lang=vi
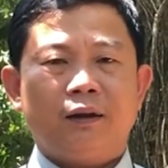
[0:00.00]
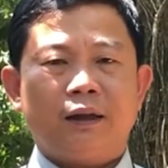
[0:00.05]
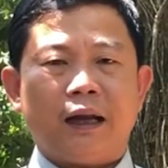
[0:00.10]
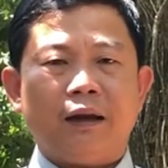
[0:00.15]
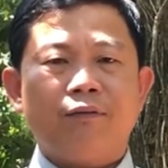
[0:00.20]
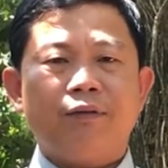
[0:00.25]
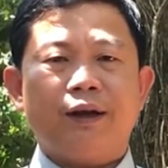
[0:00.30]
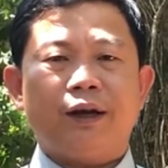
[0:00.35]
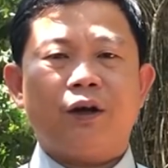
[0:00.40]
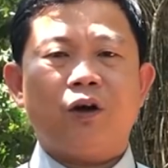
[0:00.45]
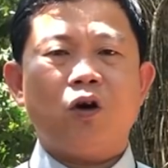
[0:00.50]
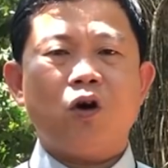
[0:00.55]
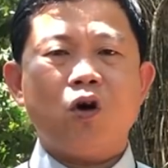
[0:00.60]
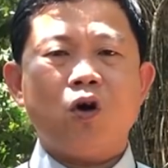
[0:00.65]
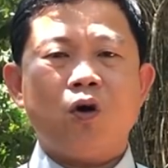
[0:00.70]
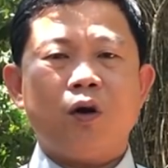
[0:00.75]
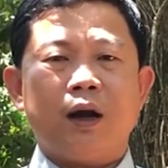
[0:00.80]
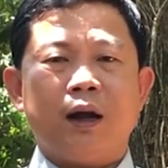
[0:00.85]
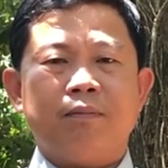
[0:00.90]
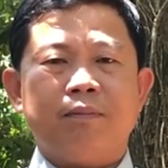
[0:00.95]
thánh
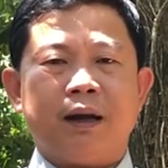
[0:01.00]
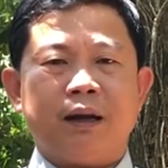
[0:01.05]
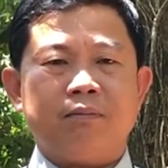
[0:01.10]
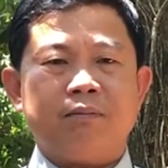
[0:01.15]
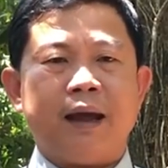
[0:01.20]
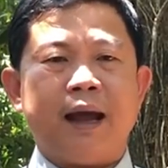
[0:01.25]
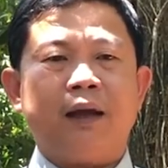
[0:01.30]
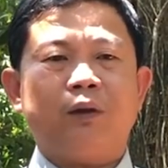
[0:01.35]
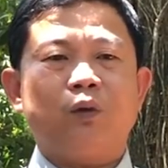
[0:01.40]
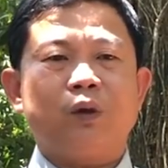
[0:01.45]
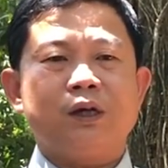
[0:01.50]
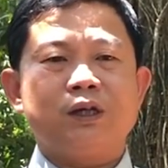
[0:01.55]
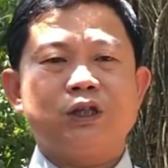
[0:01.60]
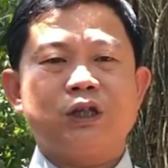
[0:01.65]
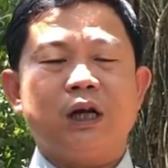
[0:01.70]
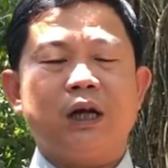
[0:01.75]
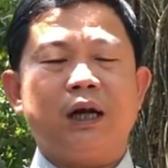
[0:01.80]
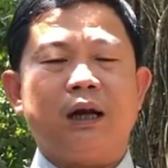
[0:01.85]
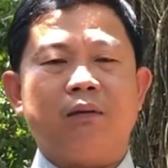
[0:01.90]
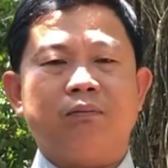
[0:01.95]
phêrô đã mạnh mẽ tuyên
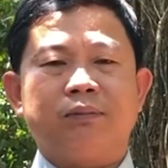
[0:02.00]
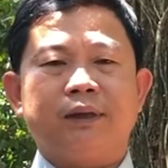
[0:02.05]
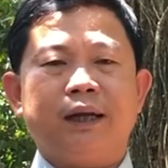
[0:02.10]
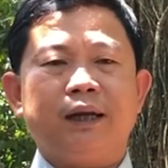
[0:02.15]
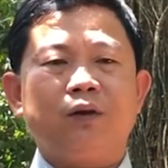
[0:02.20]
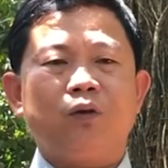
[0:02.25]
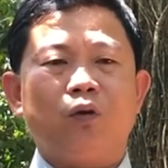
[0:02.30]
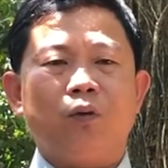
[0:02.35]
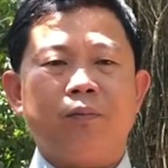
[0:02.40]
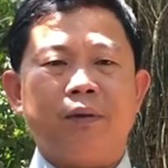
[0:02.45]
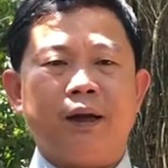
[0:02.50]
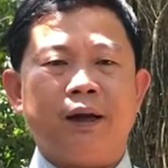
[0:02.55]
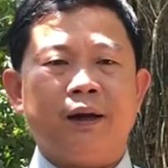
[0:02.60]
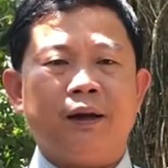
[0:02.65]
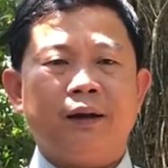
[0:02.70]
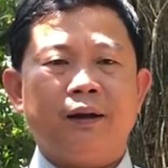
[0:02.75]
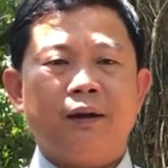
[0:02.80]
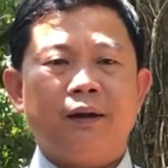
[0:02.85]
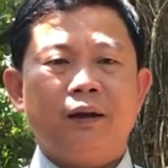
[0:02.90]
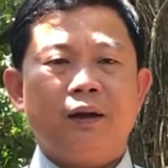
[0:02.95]
xưng lòng tin của mình
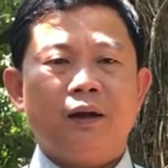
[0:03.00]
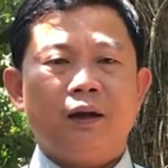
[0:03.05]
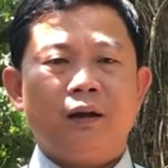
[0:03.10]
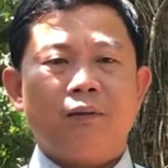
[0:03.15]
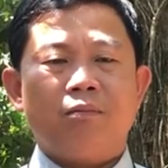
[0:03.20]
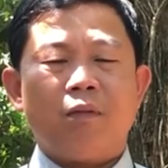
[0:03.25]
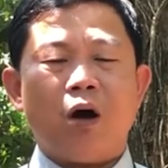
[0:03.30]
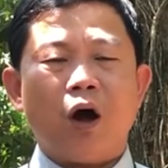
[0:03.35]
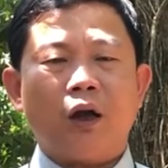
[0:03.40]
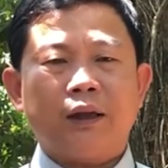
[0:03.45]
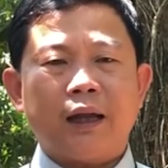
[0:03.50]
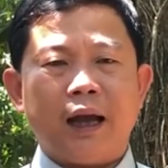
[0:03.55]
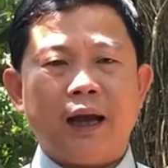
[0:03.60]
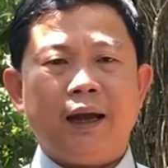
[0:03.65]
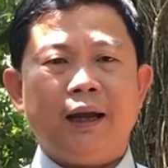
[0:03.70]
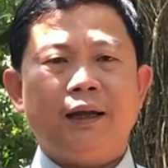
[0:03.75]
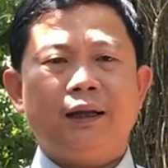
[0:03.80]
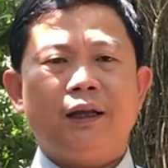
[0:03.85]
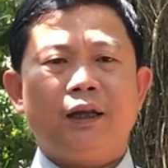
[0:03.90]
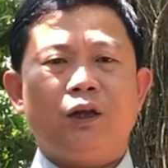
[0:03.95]
bỏ
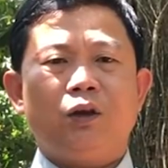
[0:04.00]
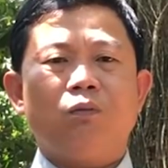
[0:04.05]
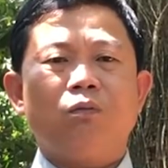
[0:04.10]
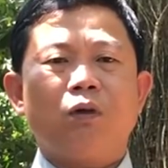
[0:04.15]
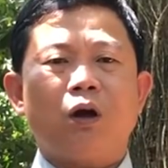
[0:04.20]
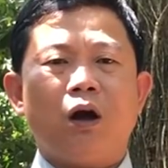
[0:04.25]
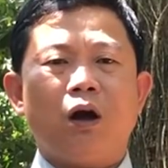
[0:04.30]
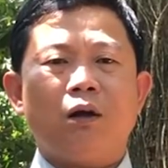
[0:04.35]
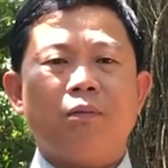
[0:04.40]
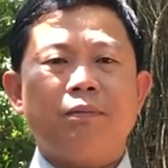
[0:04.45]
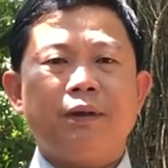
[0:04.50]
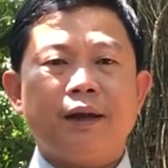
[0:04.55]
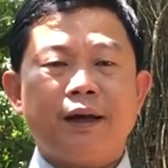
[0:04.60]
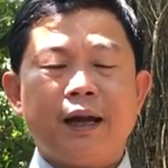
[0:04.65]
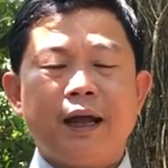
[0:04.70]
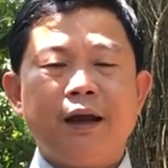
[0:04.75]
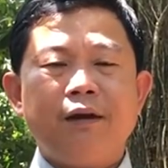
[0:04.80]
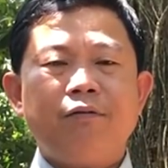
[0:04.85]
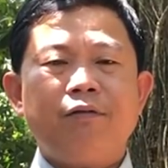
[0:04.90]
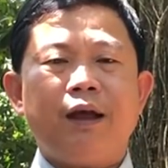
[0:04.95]
thầy thì chúng con biết
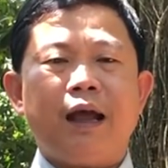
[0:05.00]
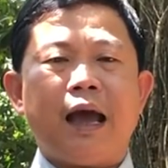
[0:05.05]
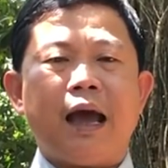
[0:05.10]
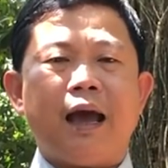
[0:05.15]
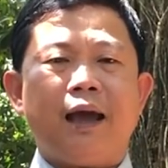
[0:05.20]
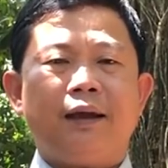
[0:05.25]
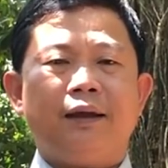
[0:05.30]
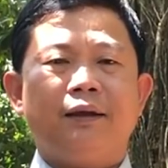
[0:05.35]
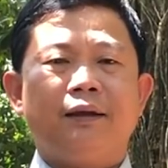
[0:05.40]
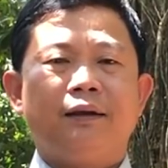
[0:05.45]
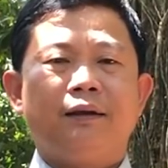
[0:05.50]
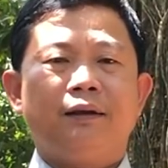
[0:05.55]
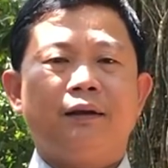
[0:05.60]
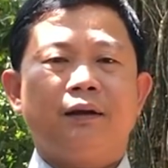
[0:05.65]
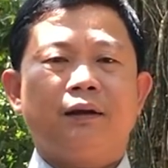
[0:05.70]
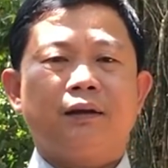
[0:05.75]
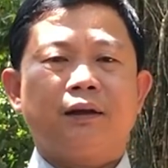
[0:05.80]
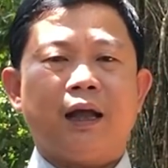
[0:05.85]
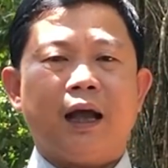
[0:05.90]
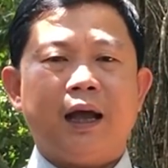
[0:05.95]
đến với ai
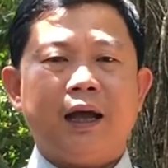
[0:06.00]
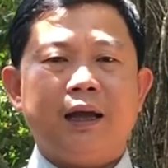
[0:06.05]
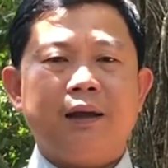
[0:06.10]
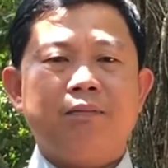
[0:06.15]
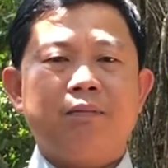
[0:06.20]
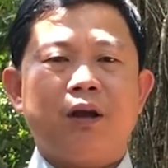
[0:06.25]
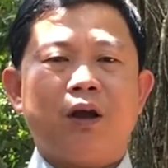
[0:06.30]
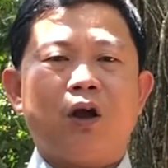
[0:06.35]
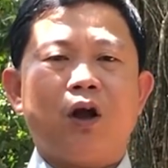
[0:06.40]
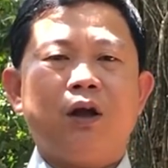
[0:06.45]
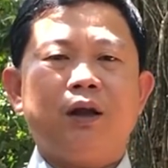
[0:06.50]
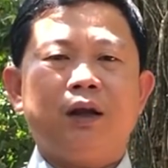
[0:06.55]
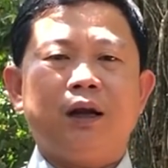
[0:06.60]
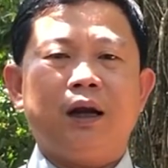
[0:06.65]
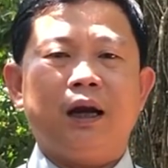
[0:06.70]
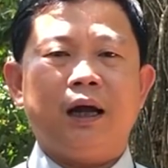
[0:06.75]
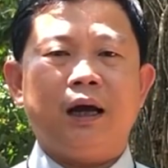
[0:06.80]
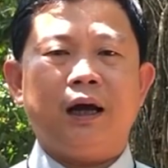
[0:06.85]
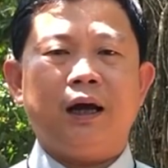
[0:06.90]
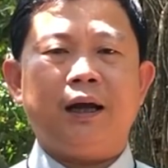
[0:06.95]
thầy mới có những
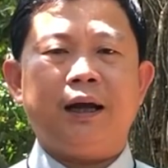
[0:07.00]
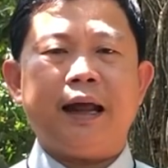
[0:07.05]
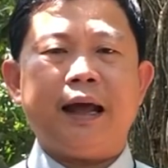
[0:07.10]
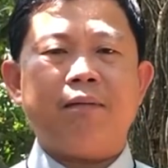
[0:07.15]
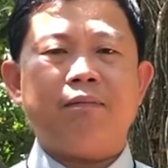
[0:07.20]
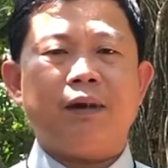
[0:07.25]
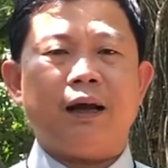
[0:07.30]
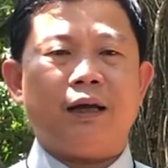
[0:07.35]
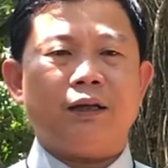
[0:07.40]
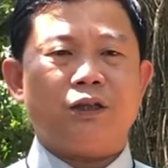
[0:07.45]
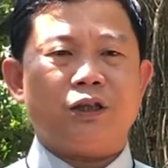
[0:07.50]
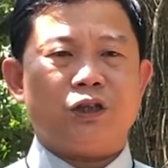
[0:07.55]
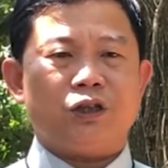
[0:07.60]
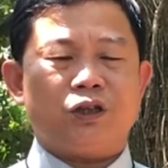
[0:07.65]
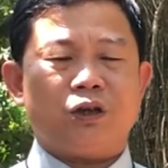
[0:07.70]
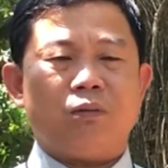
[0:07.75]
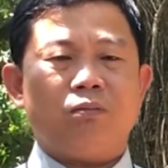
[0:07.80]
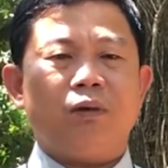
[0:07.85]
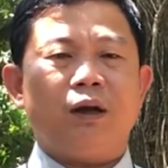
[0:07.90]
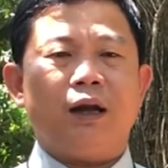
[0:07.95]
lời đem lại sự
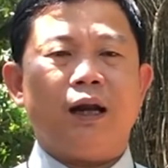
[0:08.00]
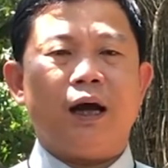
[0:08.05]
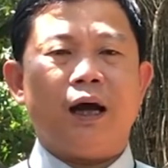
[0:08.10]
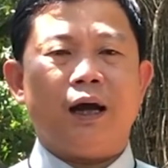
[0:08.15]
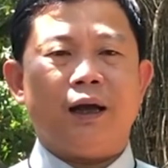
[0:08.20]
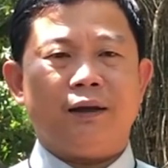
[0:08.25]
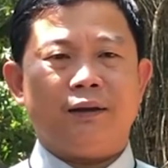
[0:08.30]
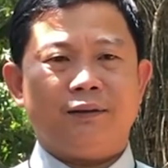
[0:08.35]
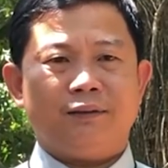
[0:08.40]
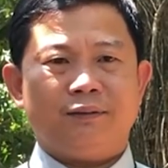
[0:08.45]
sống đời đời